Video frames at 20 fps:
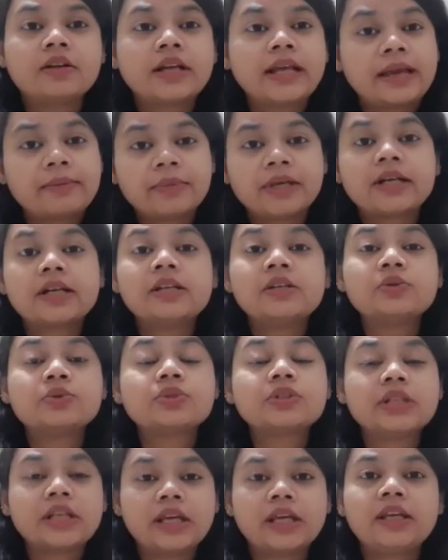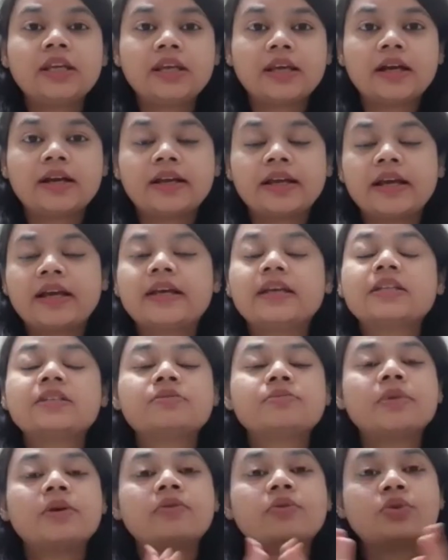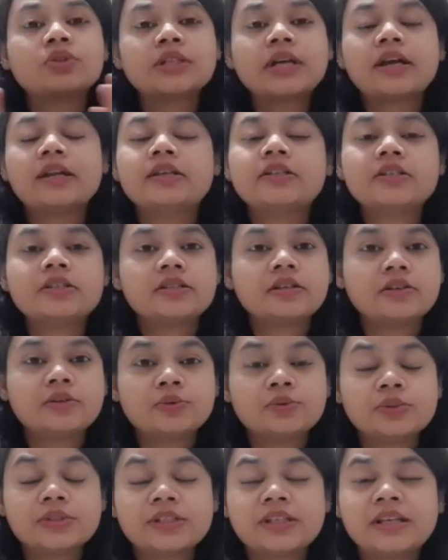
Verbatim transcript: केमिकल यूज़ नहीं किया गया है इसमें वो सारी चीज़ें यूज़